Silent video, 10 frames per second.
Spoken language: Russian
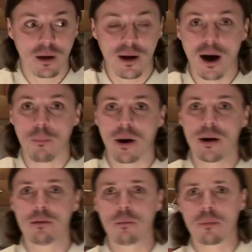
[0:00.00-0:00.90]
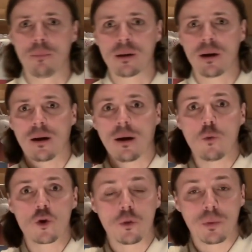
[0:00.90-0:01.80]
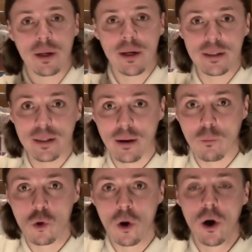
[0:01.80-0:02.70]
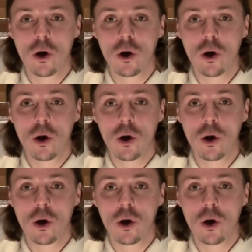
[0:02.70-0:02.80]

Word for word: как правильно выбрать подарок, кому что подарить и кому